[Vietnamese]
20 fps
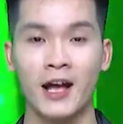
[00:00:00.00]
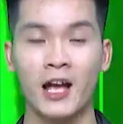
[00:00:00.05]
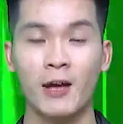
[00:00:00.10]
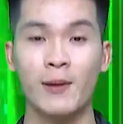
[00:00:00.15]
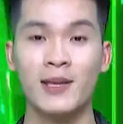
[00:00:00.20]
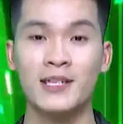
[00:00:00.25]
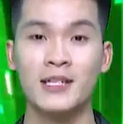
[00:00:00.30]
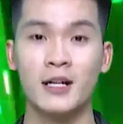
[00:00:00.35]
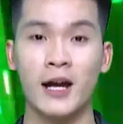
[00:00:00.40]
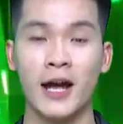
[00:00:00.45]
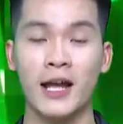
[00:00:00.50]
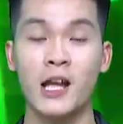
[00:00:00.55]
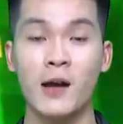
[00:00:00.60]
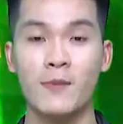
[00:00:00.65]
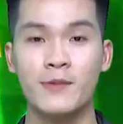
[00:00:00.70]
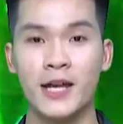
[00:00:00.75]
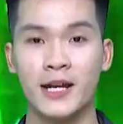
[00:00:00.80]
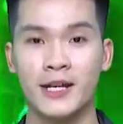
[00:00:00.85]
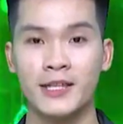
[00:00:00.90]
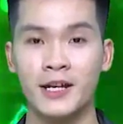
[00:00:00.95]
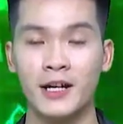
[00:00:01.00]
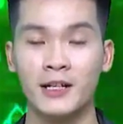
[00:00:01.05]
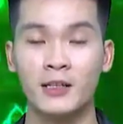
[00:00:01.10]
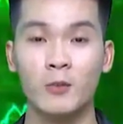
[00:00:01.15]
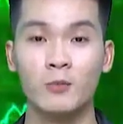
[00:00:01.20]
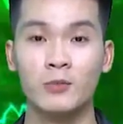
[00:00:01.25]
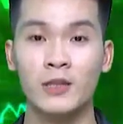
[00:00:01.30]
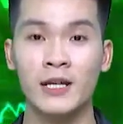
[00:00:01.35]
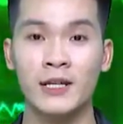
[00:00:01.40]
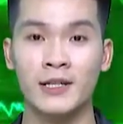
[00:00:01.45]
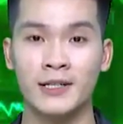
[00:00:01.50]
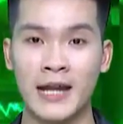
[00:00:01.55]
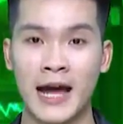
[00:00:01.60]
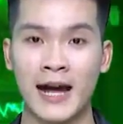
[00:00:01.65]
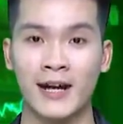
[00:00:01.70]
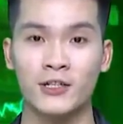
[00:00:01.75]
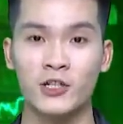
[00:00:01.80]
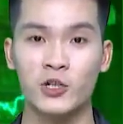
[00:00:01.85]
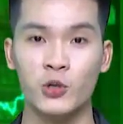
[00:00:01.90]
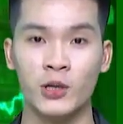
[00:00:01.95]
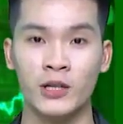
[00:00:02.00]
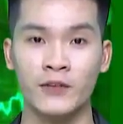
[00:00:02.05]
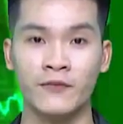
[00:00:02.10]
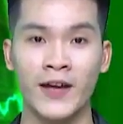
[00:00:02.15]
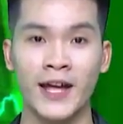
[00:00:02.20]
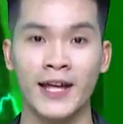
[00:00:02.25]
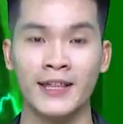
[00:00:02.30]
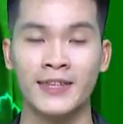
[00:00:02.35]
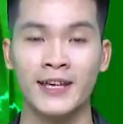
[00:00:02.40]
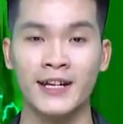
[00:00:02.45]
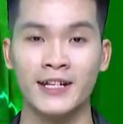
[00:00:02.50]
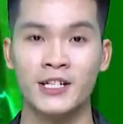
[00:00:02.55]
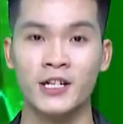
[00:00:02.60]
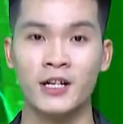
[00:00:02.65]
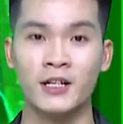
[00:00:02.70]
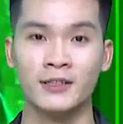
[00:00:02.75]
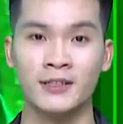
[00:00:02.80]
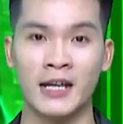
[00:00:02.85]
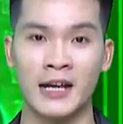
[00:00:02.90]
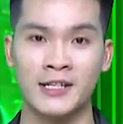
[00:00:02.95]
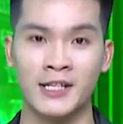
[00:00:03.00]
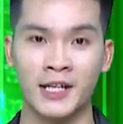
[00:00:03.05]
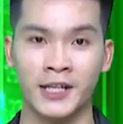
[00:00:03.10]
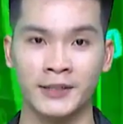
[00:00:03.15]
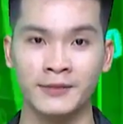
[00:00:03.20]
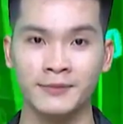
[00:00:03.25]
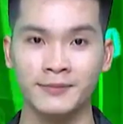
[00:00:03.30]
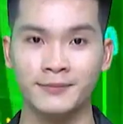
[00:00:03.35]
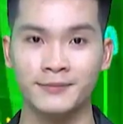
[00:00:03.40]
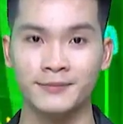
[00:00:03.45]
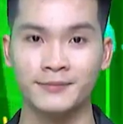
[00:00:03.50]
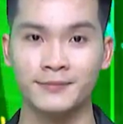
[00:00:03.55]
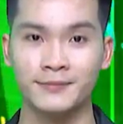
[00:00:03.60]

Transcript: Ngay bây giờ hãy cập nhật những thông tin đáng chú ý về thị trường tài chính.